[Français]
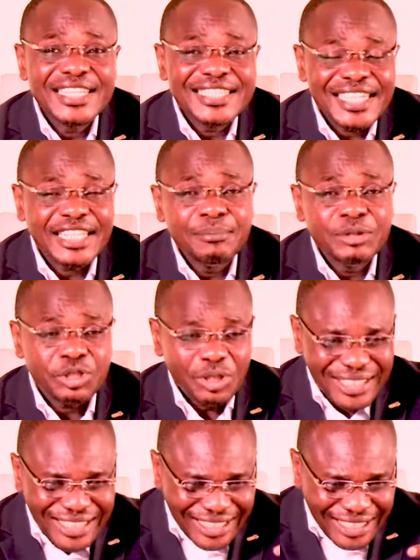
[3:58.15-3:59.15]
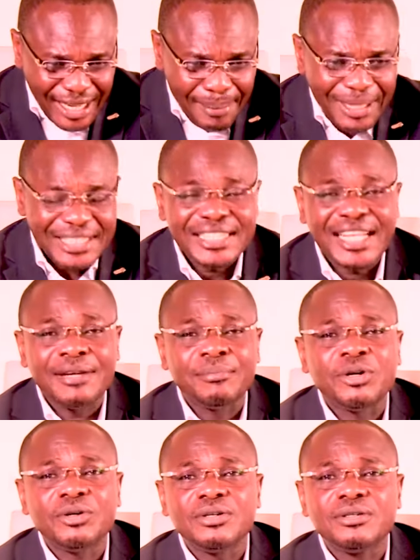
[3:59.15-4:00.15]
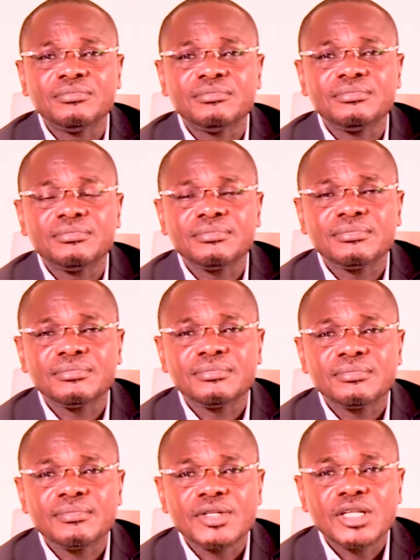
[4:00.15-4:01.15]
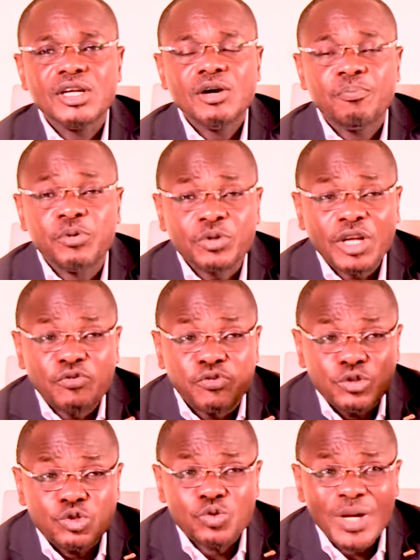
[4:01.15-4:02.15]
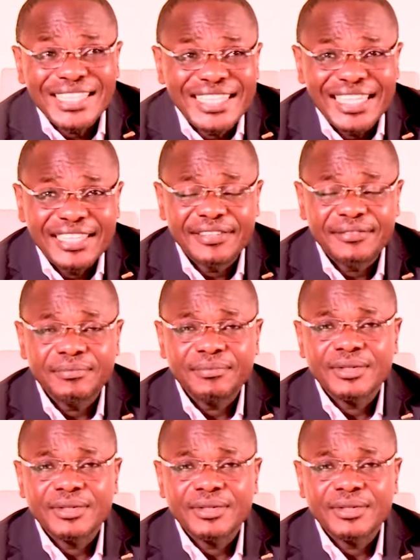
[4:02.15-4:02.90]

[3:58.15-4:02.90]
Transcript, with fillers: cette émission très matinalement pour que vous soyez